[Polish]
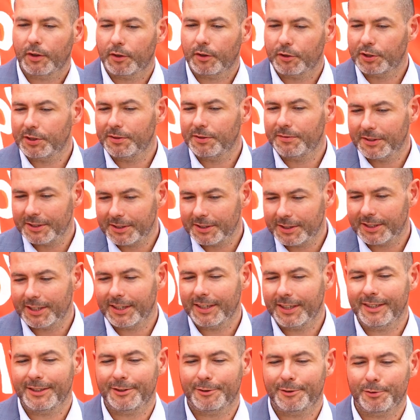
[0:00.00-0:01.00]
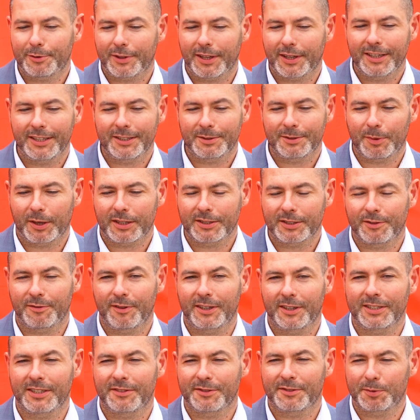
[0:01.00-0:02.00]
Oczywiście, tutaj jest bardzo
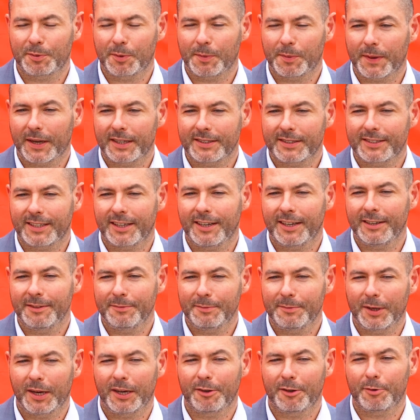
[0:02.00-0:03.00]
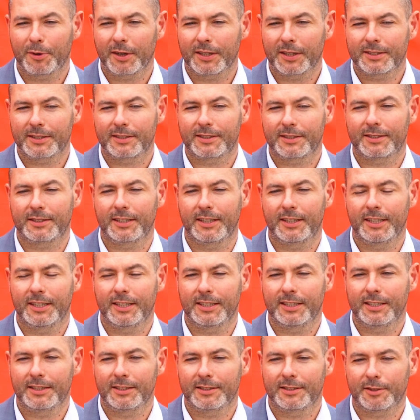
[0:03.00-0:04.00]
ważna współpraca. My akurat z,
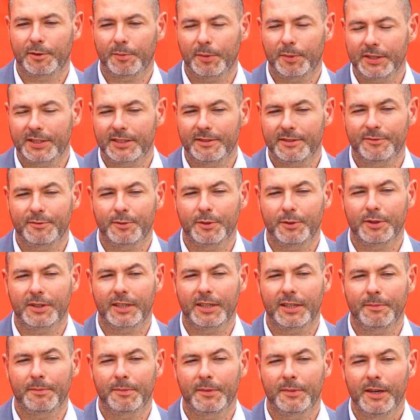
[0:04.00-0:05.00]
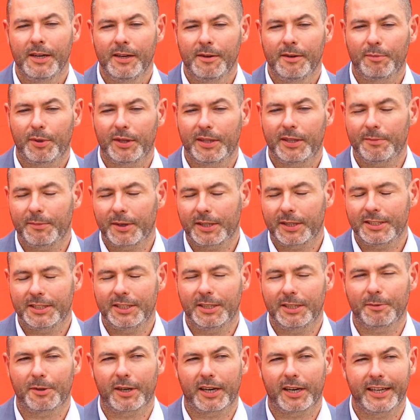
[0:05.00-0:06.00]
e, z obecnym wójtem, panem
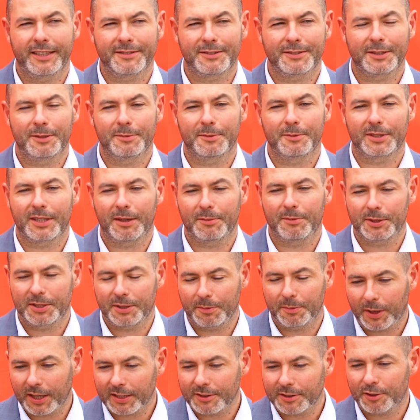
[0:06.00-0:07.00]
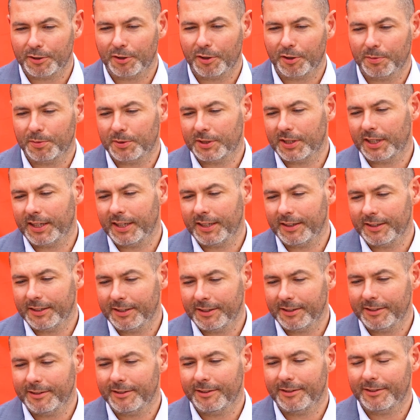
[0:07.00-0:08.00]
Marcinem Krajewskim, znamy się bardzo dobrze
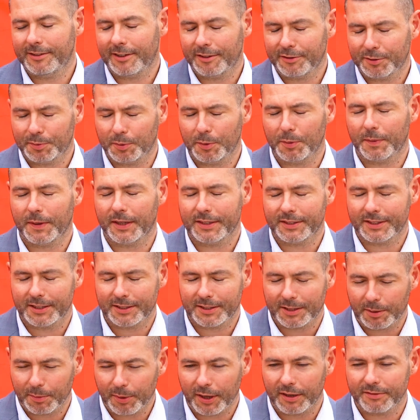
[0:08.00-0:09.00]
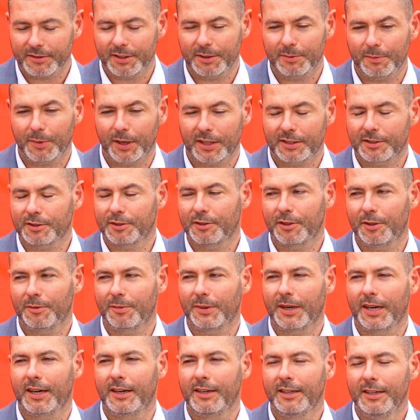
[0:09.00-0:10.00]
i ta współpraca jest naprawdę bardzo
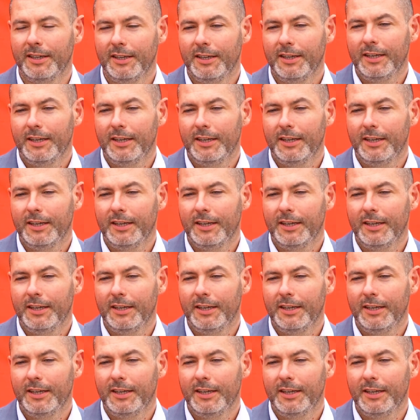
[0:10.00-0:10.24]
dobra.